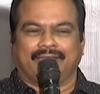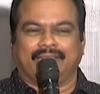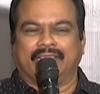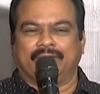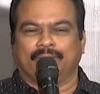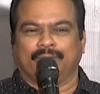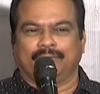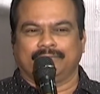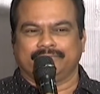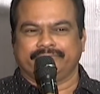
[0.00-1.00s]
నేను
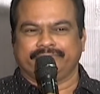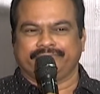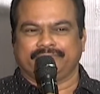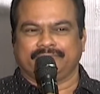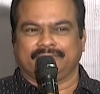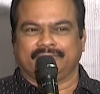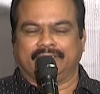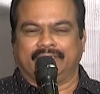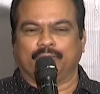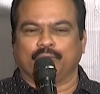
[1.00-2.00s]

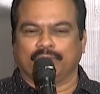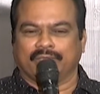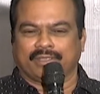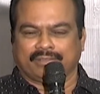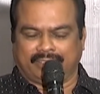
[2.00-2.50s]
ఎక్కువగా